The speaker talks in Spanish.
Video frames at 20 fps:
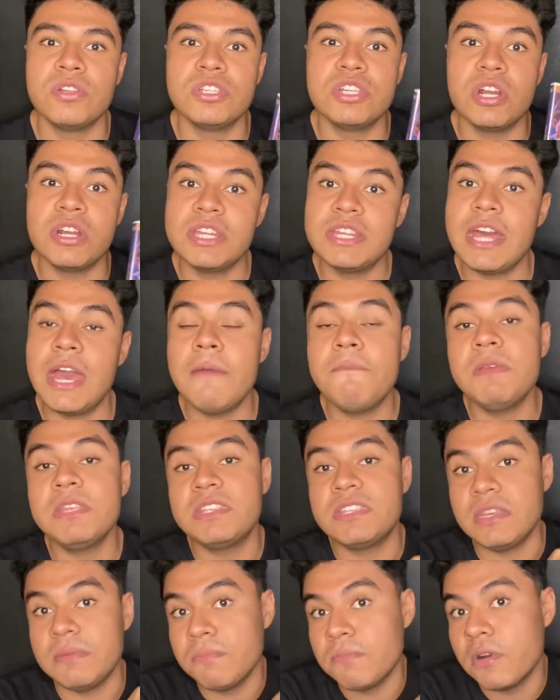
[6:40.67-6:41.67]
Johnny Depp y
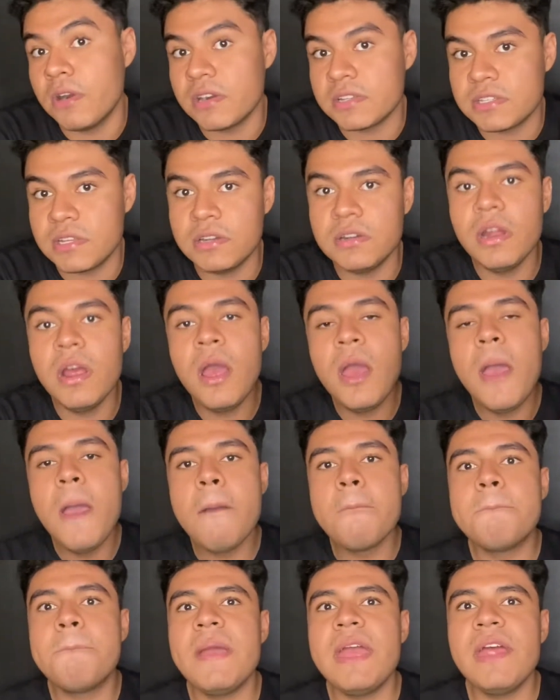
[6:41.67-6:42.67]
Tim Burton.
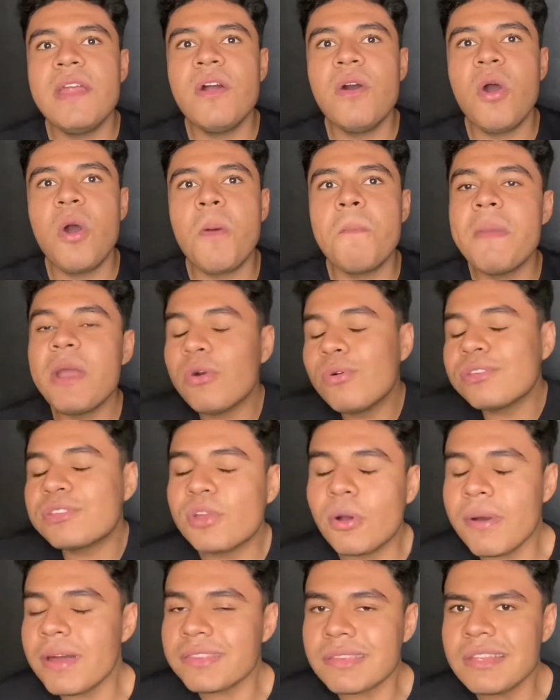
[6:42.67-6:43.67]
Pero me
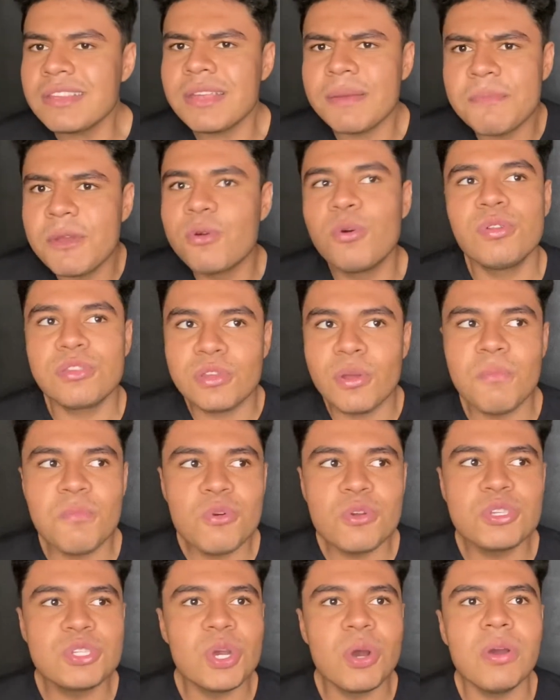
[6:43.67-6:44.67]
gustó bastante, me gustó
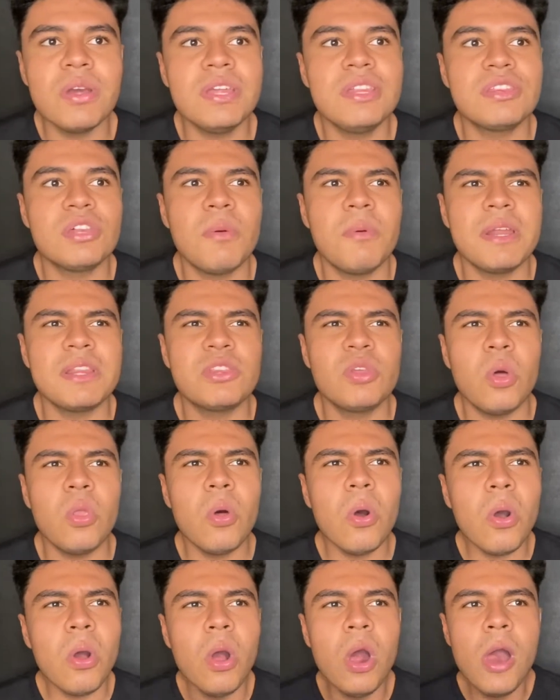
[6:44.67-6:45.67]
mucho y sobre
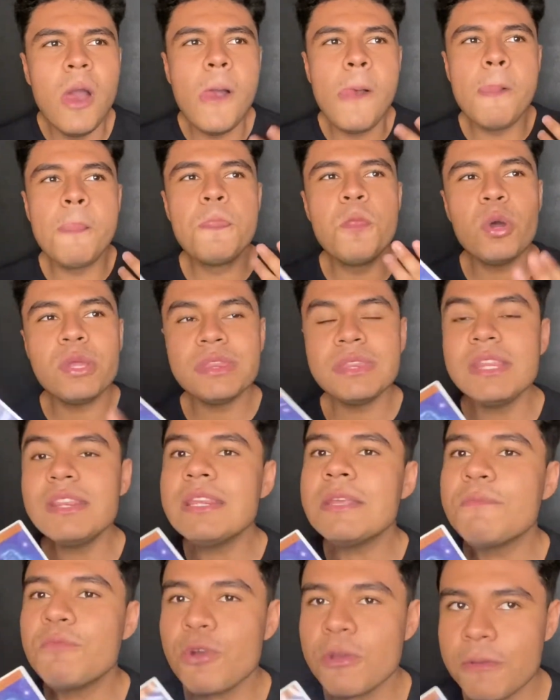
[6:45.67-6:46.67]
todo no
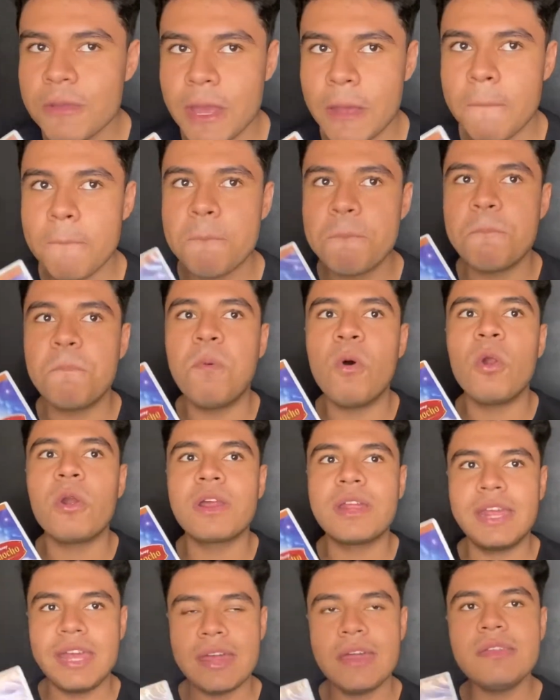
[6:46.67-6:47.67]
entendí muy bien
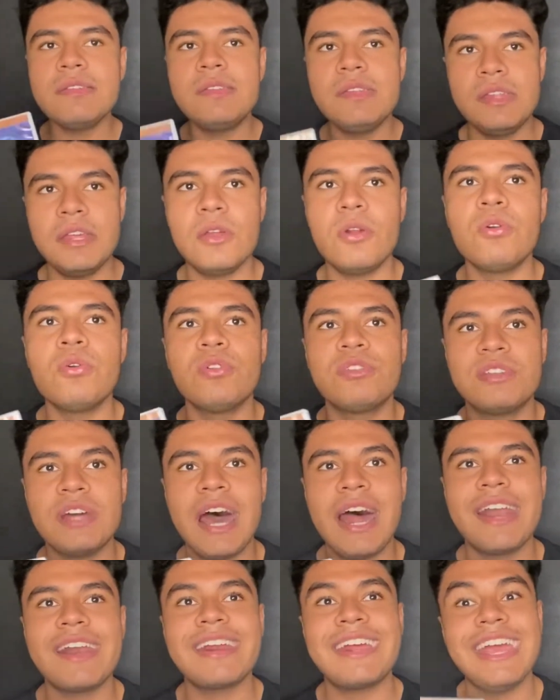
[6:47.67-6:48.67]
por qué decidieron
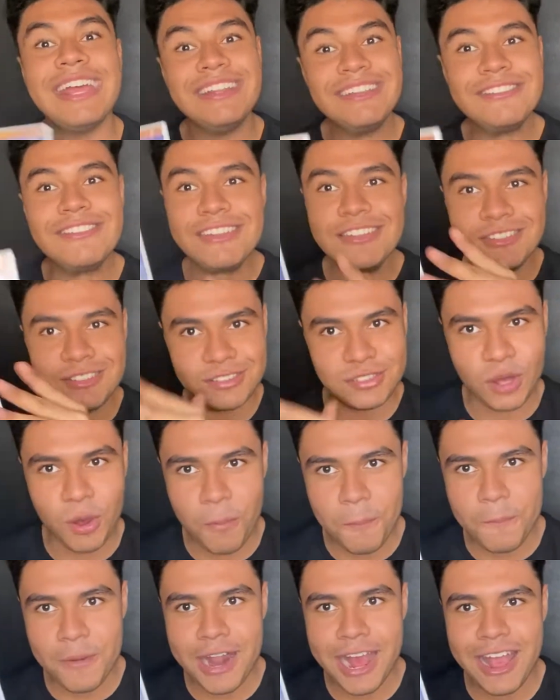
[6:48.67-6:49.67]
usar gente
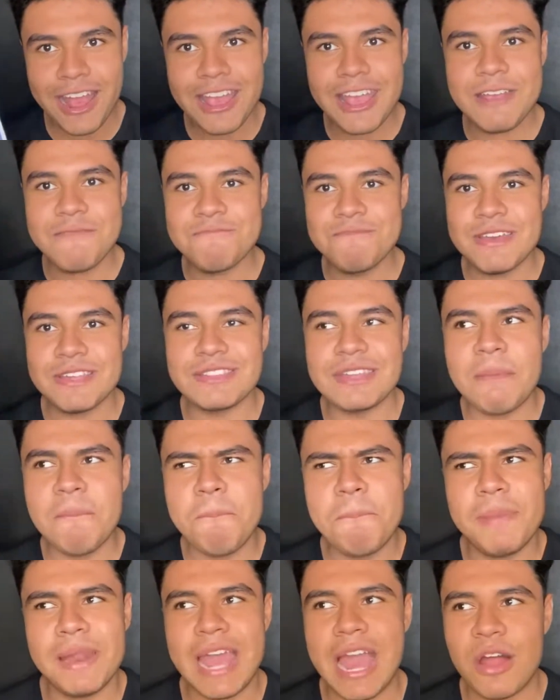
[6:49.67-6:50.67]
sombra en vez de
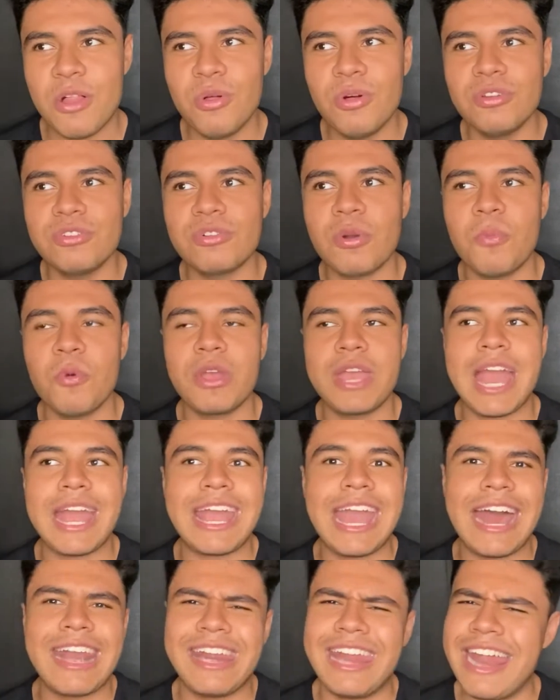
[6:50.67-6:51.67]
empleados como que
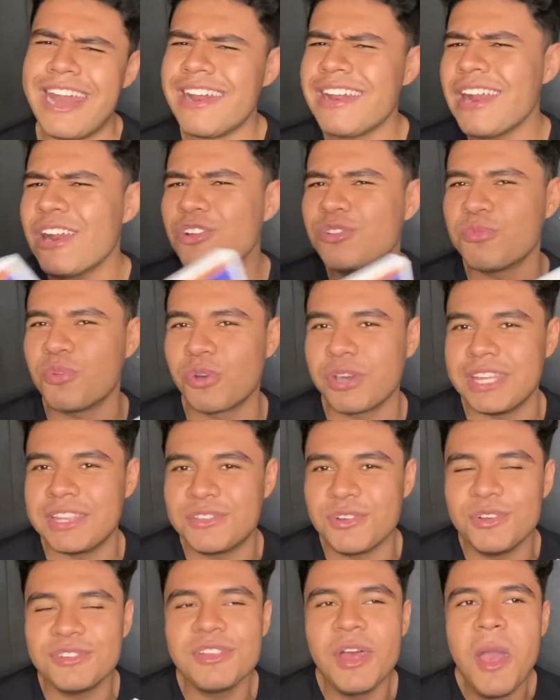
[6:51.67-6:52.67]
acarrearan a los burritos.